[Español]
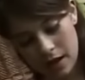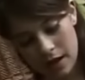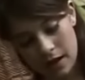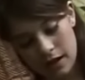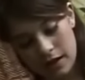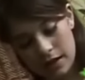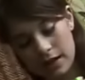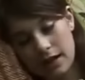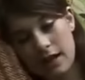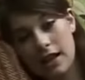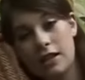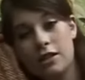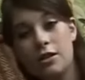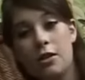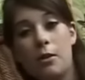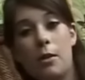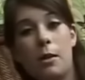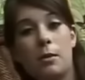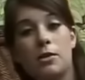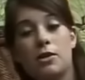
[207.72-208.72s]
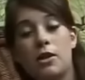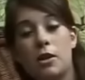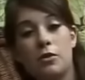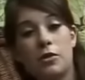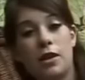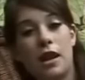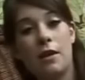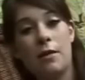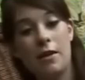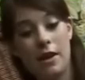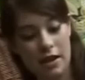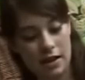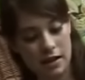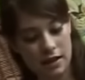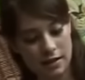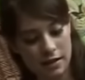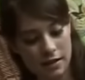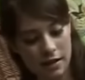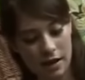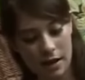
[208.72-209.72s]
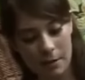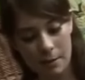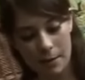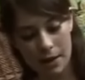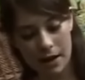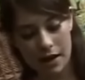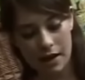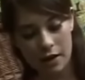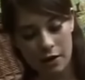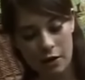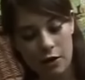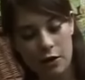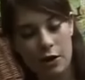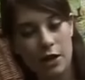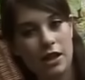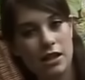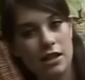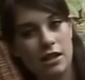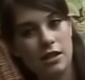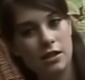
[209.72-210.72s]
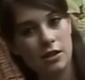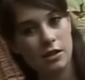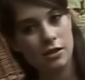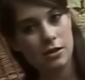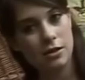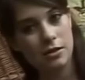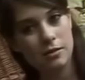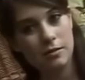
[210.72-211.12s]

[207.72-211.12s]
En este caso vamos a usar verdes, que pegan con los rayitos.